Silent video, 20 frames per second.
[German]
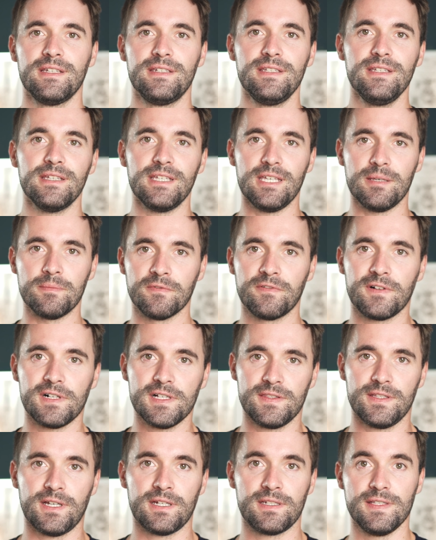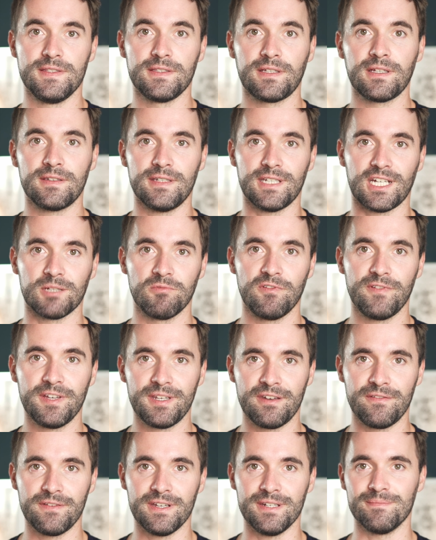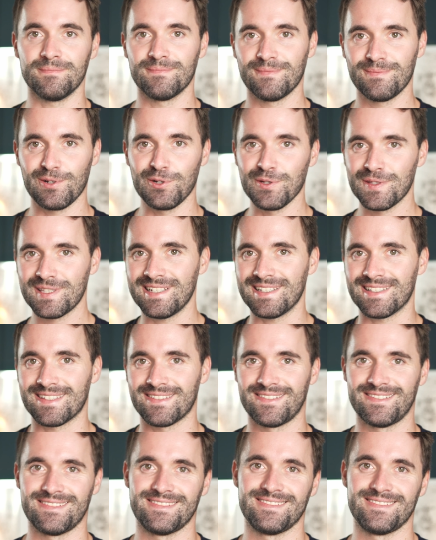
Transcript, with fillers: die ebenfalls nach diesen Kriterien bewertet werden. Los geht's!